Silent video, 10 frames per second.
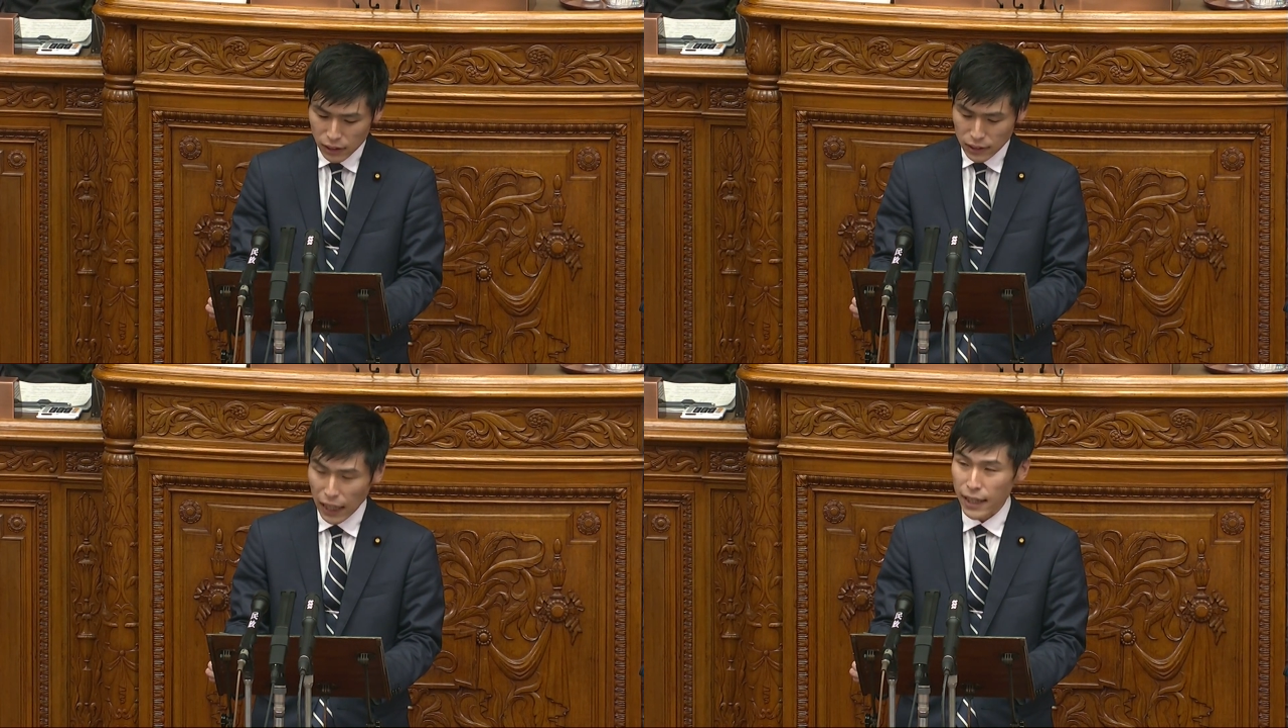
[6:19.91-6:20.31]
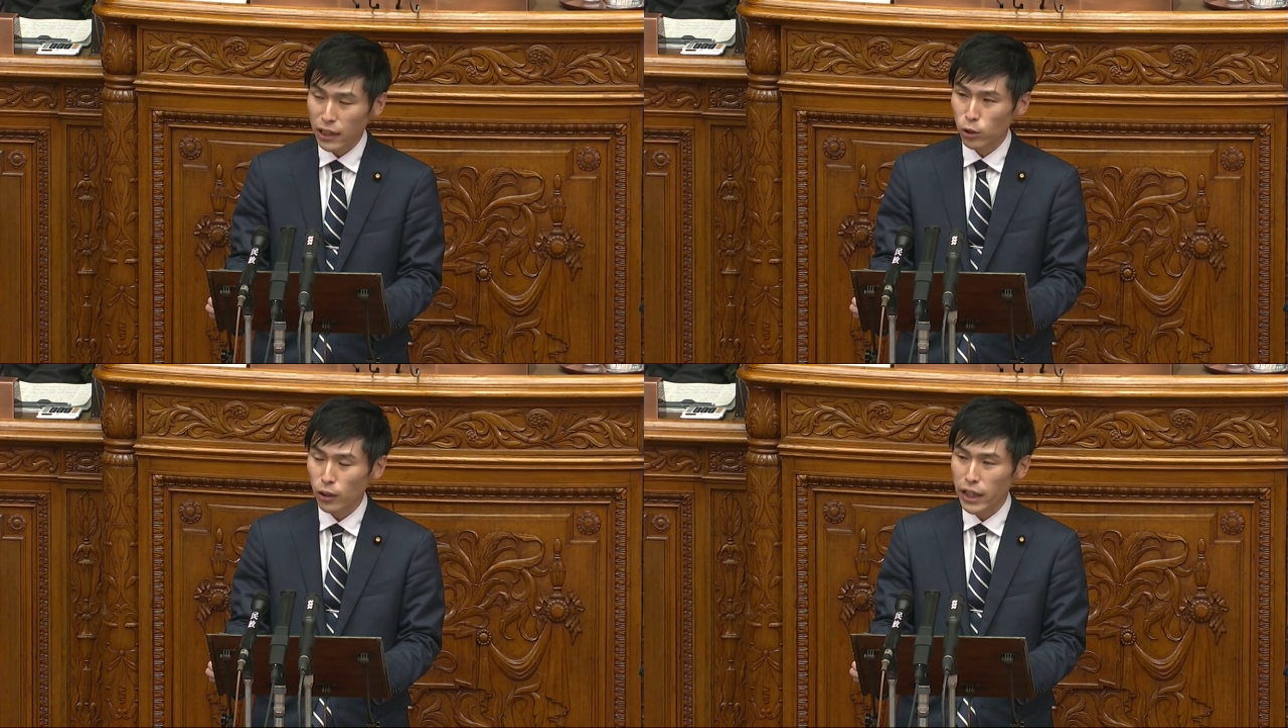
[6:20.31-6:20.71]
再
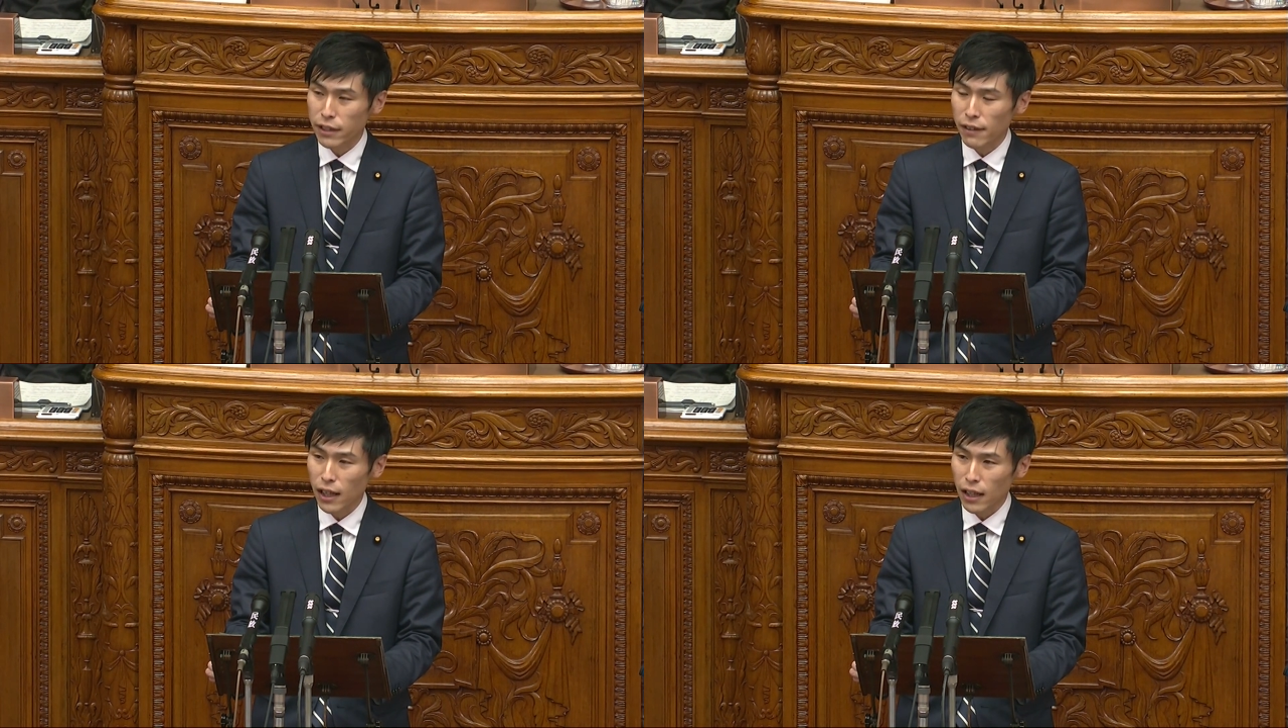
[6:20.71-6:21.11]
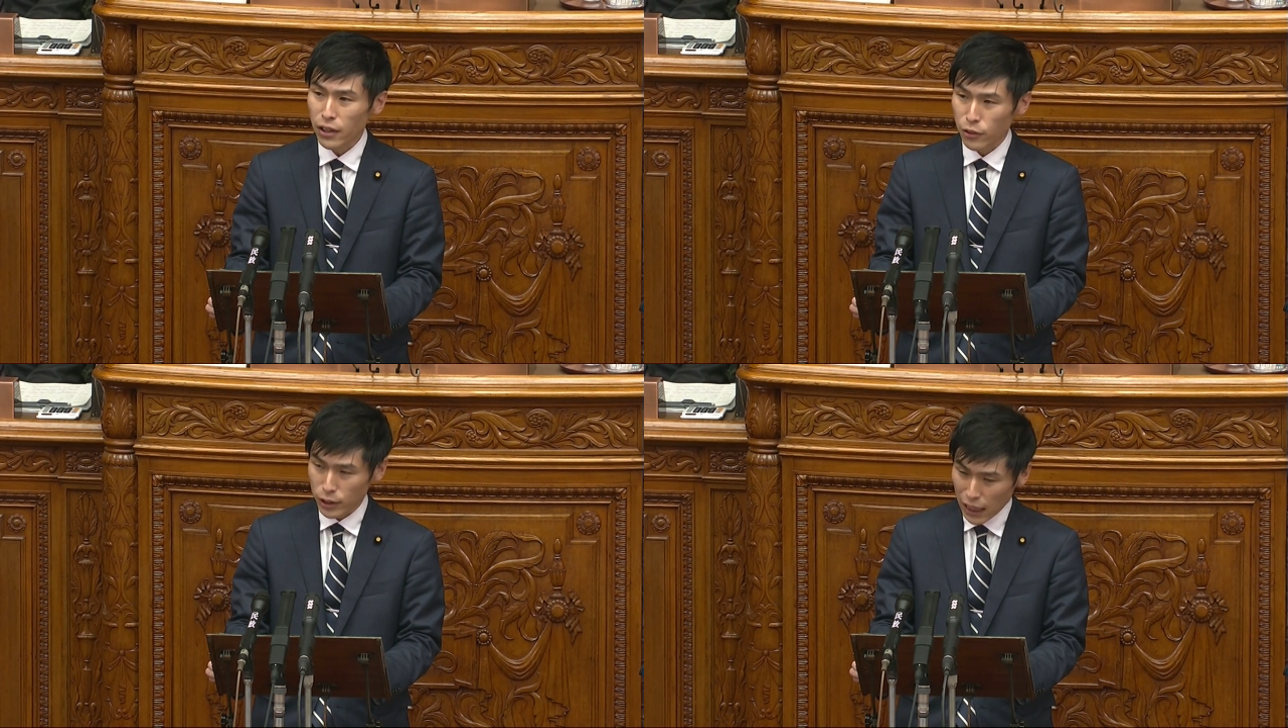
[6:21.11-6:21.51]
稼働ありきは
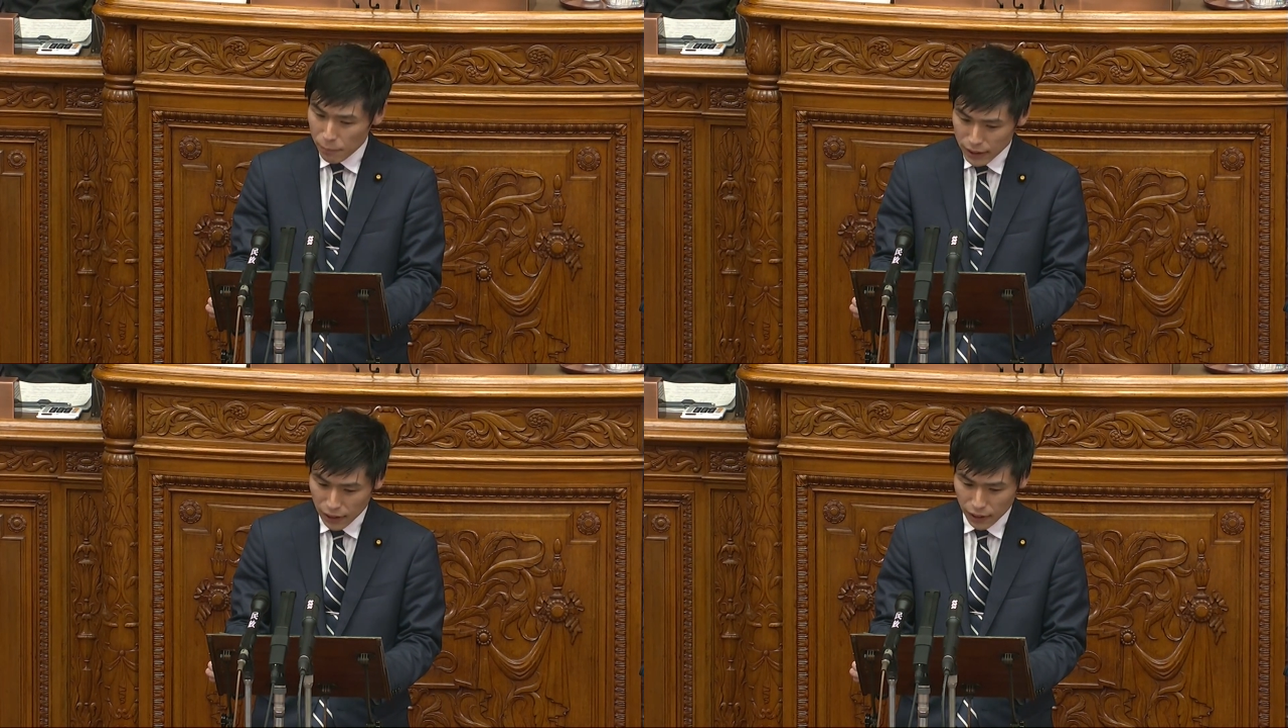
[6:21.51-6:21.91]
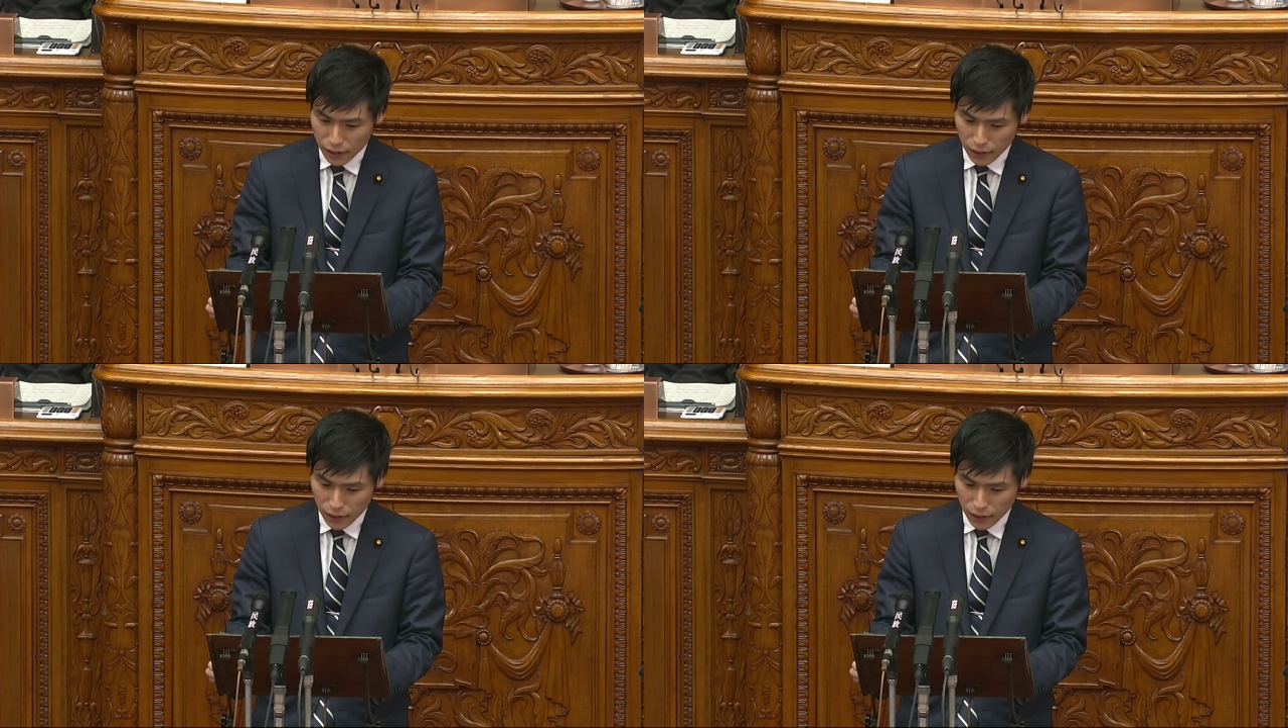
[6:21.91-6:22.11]
許されません。